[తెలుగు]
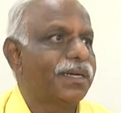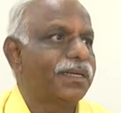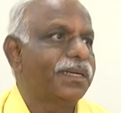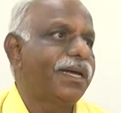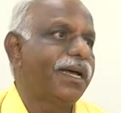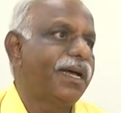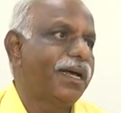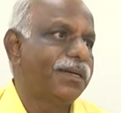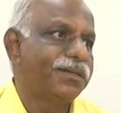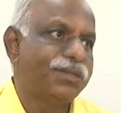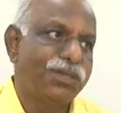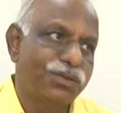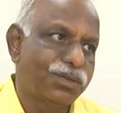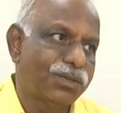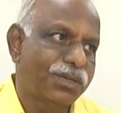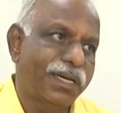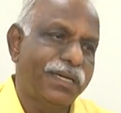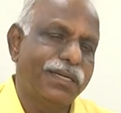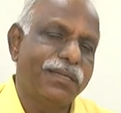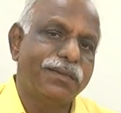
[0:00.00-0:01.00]
పరంగా
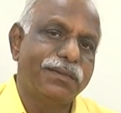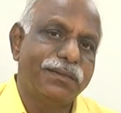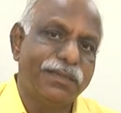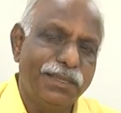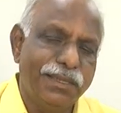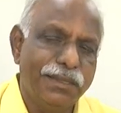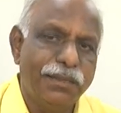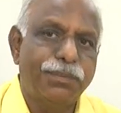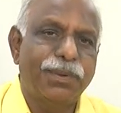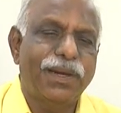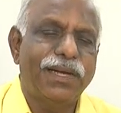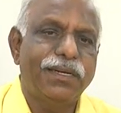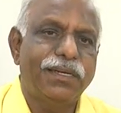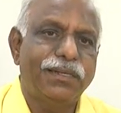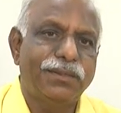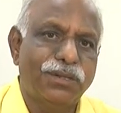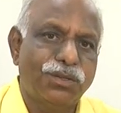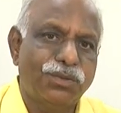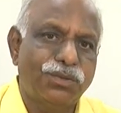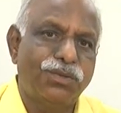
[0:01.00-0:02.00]
జరుగుతాయి దీనిపైన
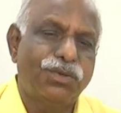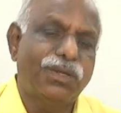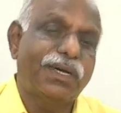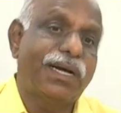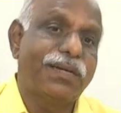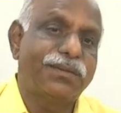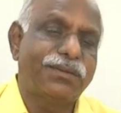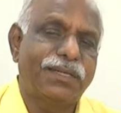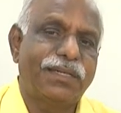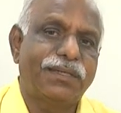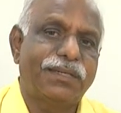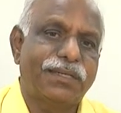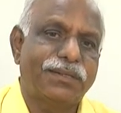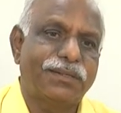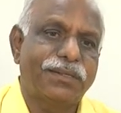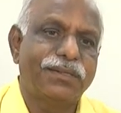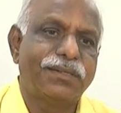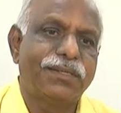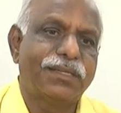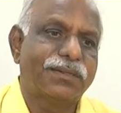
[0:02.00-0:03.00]
ఎక్కువ
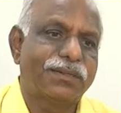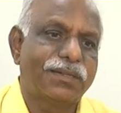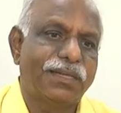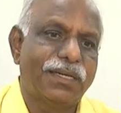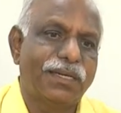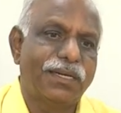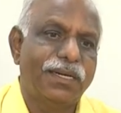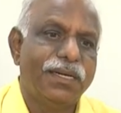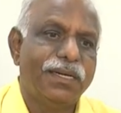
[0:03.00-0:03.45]
కాన్సన్ట్రేషన్ చేస్తే